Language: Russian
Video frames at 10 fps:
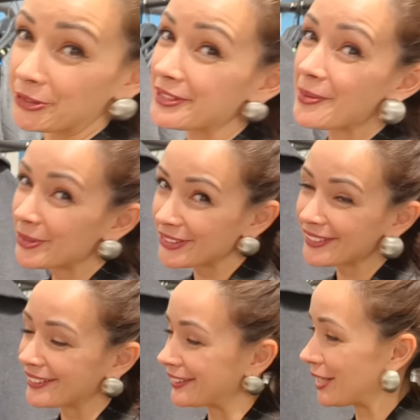не
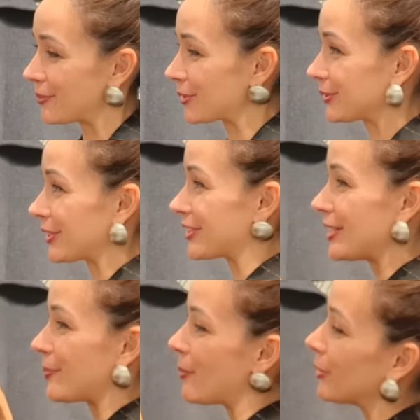забыл, это наоборот
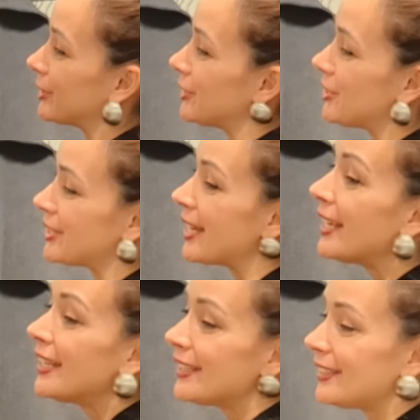решили помодничать.
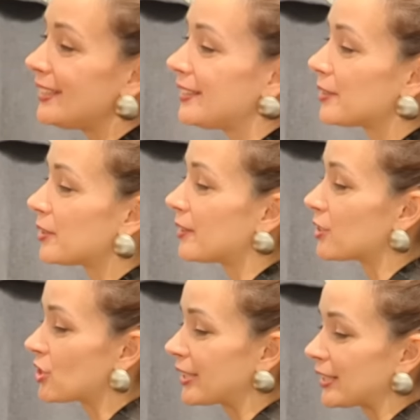И
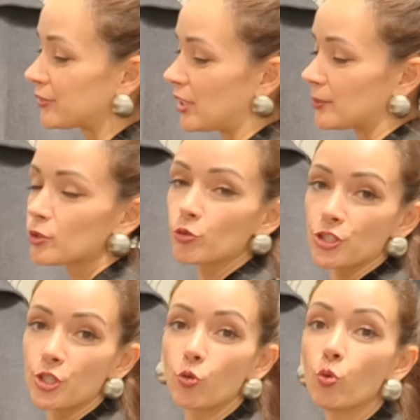э, жакет в данном
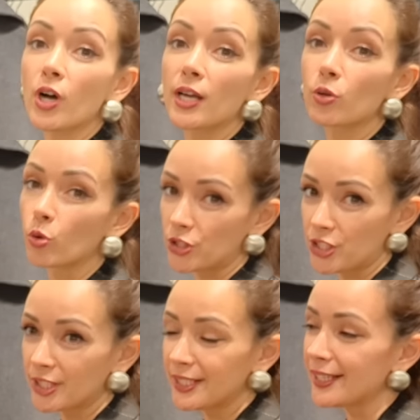случае
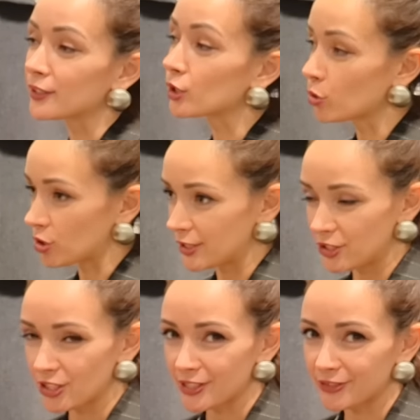укороченный, это тоже
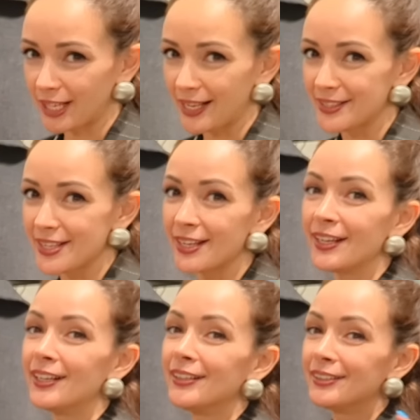сейчас в тренде
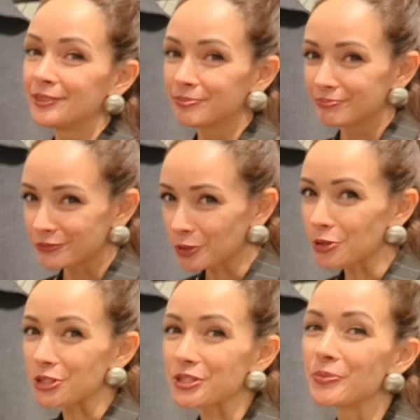
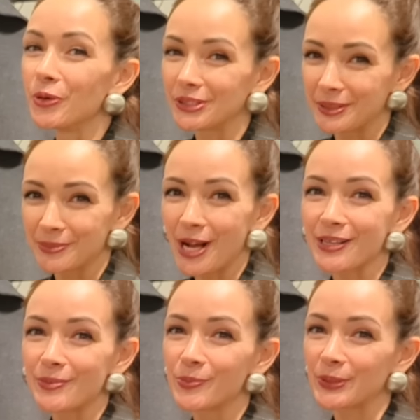тоже смотрим, да,
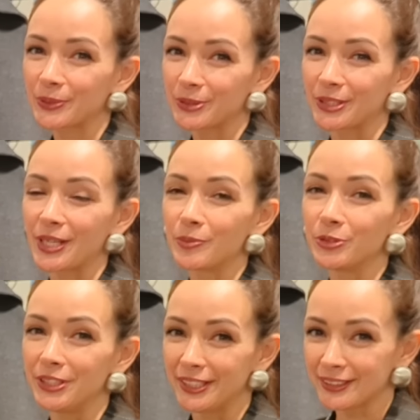кому подходит,
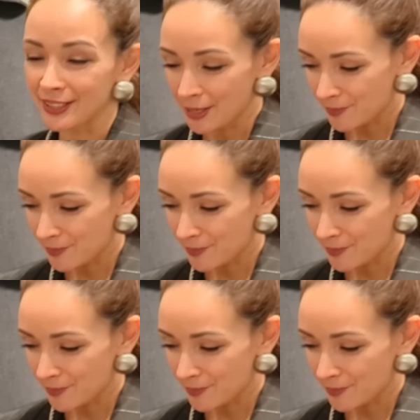кому нет.